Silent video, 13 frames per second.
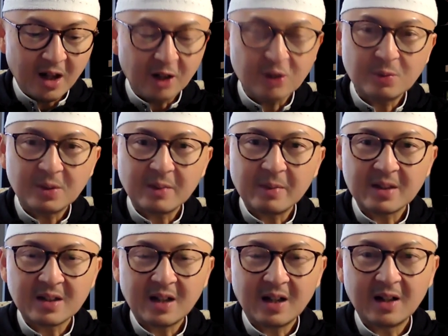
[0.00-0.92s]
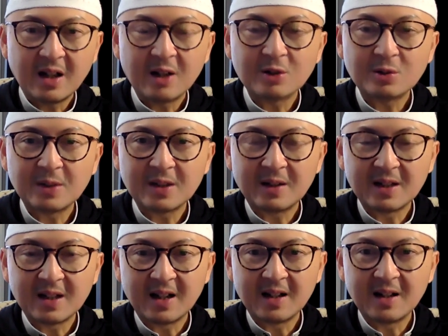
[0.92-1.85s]
Allah
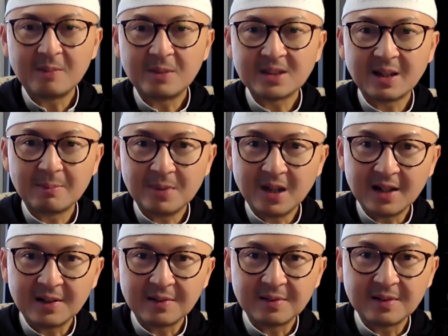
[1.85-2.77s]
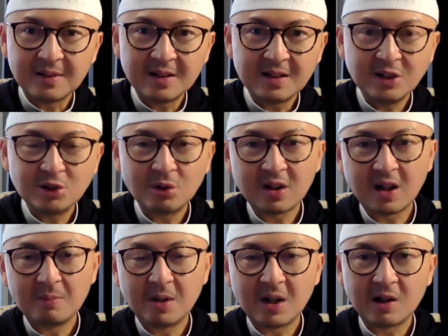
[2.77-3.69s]
SWT bersabda di
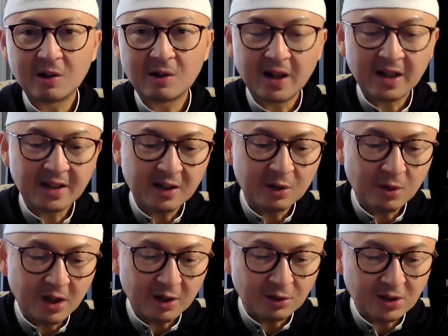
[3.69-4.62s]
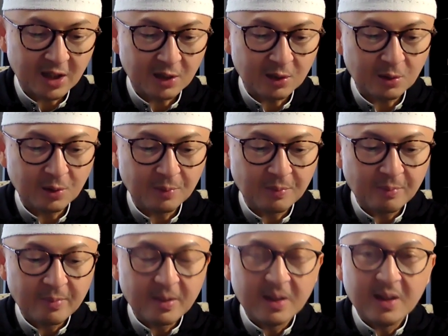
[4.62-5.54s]
surat Al-Baqarah ayat ke-201,
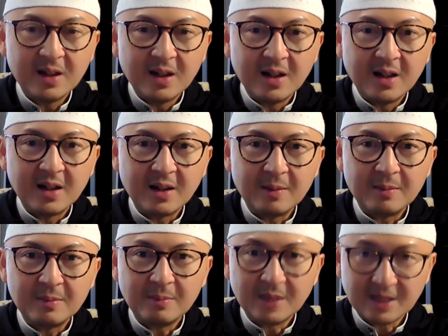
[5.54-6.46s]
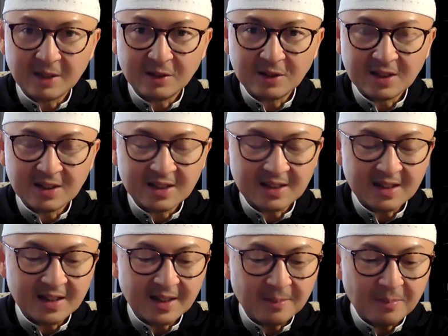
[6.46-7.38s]
bahasa Indonesia
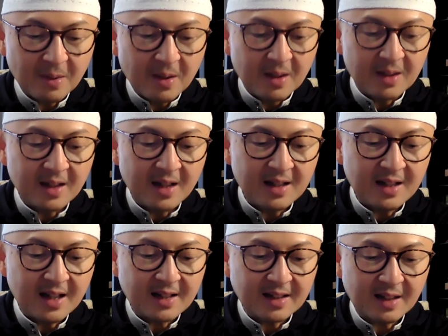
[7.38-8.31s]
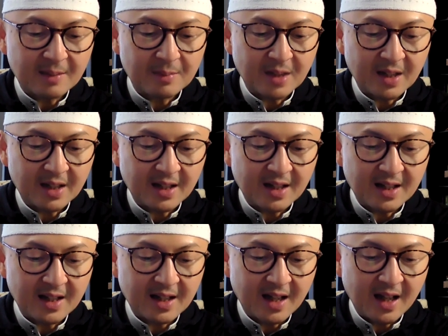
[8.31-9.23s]
saja ya, dan di antara
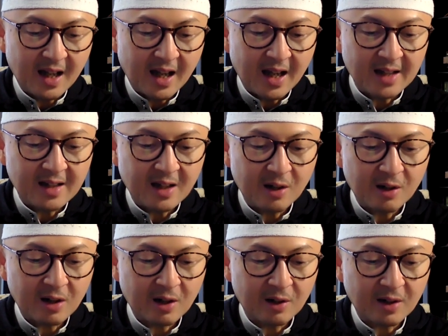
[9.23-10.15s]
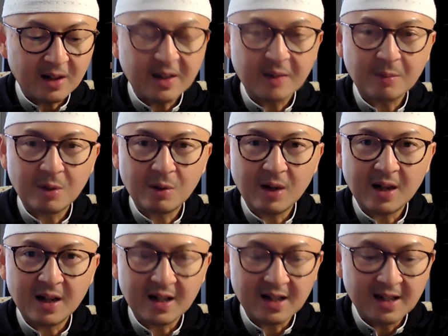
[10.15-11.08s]
mereka ada orang-orang yang
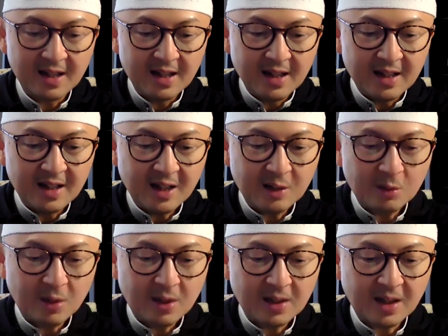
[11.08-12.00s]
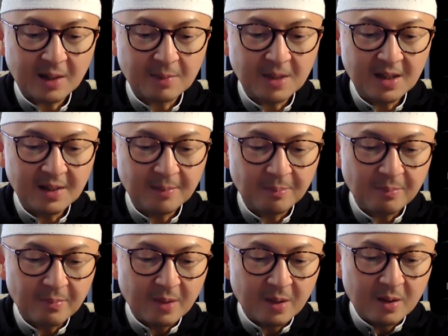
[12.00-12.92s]
berdoa, Ya Tuhan kami,
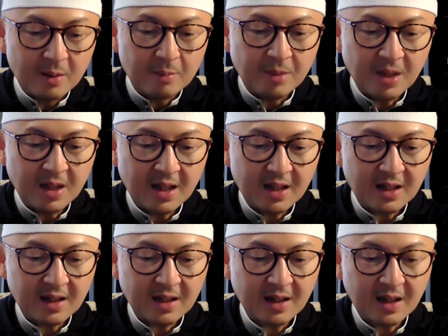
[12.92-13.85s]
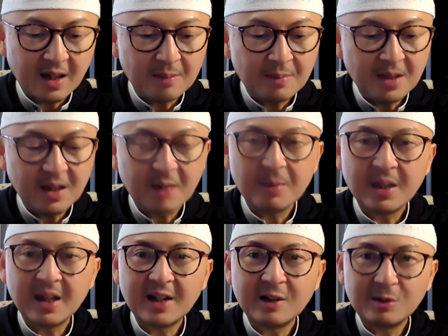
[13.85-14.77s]
berilah kami
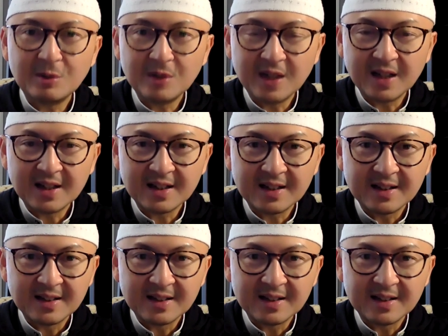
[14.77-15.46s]
kebaikan di dunia